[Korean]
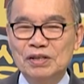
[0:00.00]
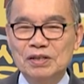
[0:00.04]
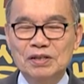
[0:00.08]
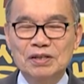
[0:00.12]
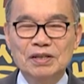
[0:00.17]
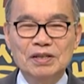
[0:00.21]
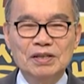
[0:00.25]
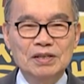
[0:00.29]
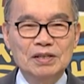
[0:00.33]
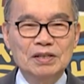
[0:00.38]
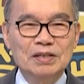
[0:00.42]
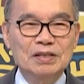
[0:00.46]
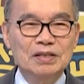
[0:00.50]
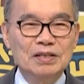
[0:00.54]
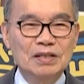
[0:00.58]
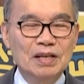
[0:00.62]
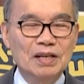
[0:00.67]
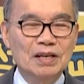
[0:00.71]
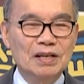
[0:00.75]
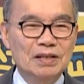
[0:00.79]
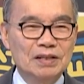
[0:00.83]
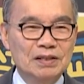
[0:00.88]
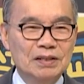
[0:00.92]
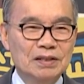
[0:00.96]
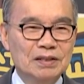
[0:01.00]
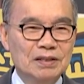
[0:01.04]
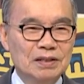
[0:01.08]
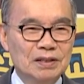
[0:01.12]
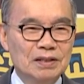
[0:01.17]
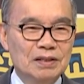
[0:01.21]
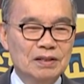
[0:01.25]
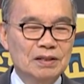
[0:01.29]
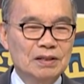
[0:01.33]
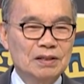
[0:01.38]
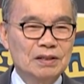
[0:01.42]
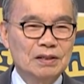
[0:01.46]
그랬는데
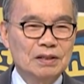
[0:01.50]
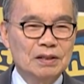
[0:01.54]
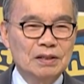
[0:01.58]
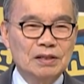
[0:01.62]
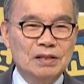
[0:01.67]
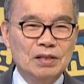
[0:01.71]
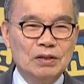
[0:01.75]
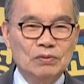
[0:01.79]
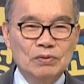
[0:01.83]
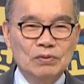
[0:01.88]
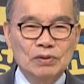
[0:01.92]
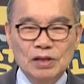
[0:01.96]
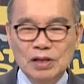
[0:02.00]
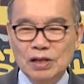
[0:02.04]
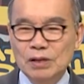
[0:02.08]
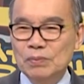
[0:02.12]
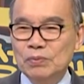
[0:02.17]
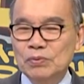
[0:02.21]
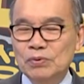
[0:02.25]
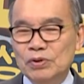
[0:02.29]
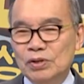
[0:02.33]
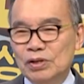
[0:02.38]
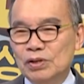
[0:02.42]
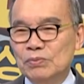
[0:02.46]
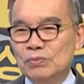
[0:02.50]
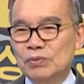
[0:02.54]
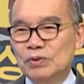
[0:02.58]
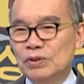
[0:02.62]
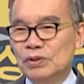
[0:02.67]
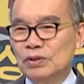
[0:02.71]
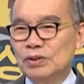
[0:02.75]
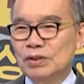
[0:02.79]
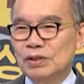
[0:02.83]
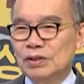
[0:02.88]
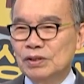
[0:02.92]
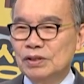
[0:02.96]
그렇다고
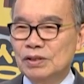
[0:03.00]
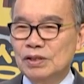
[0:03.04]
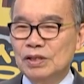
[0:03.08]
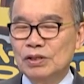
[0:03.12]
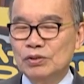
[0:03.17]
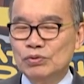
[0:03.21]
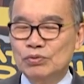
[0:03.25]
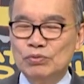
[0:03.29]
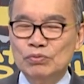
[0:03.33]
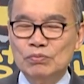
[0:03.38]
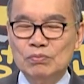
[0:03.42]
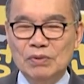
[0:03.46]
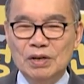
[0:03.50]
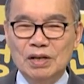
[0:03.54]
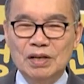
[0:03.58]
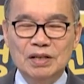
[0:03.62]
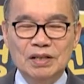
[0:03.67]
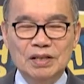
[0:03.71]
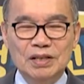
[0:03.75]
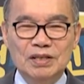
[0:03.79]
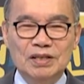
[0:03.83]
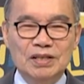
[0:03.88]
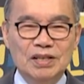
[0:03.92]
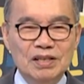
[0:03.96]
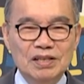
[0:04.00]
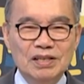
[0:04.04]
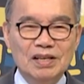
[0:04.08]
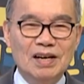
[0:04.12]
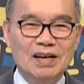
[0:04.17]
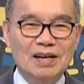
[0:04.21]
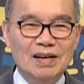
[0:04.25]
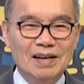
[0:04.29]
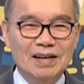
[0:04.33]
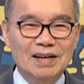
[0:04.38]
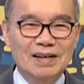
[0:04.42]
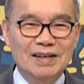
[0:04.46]
내보내면 예수 마을이
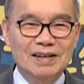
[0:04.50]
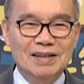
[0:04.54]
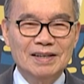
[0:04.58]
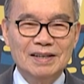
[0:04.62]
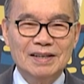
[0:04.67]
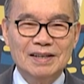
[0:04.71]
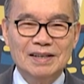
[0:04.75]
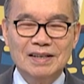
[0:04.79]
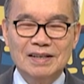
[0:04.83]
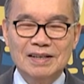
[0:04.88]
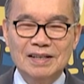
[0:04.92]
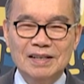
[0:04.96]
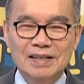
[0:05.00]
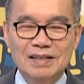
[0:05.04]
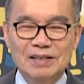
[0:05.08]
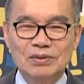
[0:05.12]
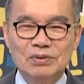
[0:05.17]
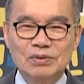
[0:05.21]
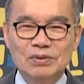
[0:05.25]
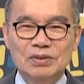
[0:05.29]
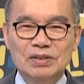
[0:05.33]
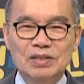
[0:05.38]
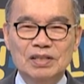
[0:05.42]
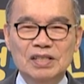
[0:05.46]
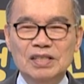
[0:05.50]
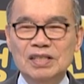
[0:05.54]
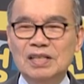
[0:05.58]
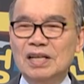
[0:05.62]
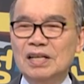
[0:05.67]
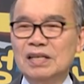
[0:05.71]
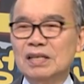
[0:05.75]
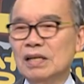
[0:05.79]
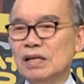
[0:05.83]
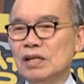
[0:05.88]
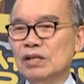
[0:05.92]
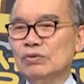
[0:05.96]
되냐. 그러니까 또
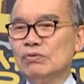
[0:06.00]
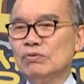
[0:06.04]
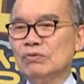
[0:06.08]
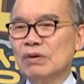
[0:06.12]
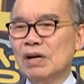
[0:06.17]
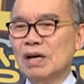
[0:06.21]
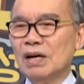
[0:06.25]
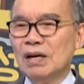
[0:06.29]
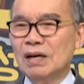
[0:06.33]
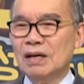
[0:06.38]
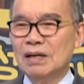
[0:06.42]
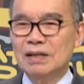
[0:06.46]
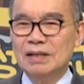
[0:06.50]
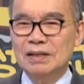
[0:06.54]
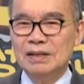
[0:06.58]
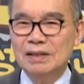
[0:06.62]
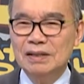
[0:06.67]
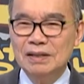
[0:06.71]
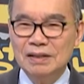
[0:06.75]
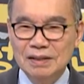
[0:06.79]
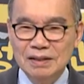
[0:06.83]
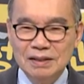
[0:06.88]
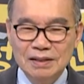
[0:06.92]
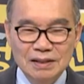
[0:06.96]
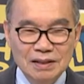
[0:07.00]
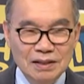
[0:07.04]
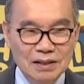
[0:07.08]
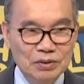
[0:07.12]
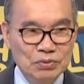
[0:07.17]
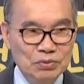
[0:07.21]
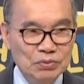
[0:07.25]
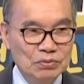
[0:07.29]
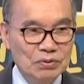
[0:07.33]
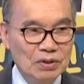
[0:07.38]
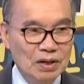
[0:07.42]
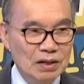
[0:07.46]
네가 예수라?
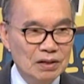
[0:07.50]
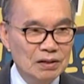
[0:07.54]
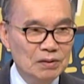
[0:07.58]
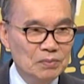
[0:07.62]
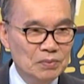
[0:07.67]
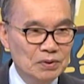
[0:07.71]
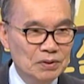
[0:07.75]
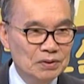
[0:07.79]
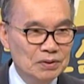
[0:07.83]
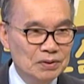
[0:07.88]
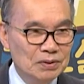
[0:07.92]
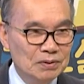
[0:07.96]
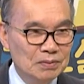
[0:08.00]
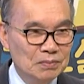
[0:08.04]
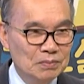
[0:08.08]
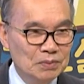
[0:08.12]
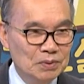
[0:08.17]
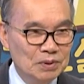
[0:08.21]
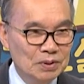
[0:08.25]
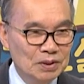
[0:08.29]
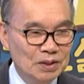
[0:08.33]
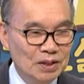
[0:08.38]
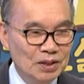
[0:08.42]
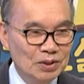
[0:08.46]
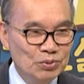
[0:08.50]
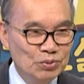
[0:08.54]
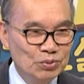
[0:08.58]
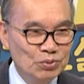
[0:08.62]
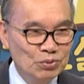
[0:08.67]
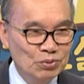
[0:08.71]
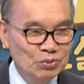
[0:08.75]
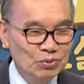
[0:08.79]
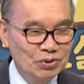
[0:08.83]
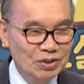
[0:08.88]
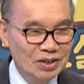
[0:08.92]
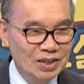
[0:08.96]
예수도 알면서 뭐 예수
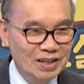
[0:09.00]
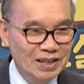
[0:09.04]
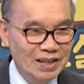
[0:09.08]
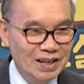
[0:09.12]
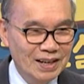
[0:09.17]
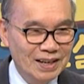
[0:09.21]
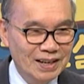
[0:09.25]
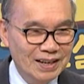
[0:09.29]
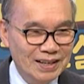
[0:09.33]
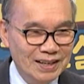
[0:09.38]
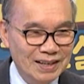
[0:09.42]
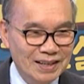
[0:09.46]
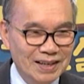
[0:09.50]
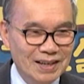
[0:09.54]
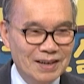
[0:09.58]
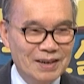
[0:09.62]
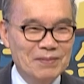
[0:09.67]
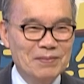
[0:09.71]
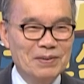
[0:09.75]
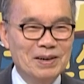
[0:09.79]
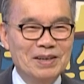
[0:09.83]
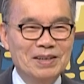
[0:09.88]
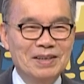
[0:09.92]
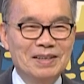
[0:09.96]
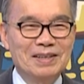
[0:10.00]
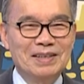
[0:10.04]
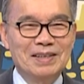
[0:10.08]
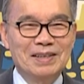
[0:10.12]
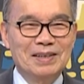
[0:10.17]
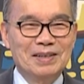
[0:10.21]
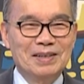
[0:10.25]
흉내내. 그러니까 막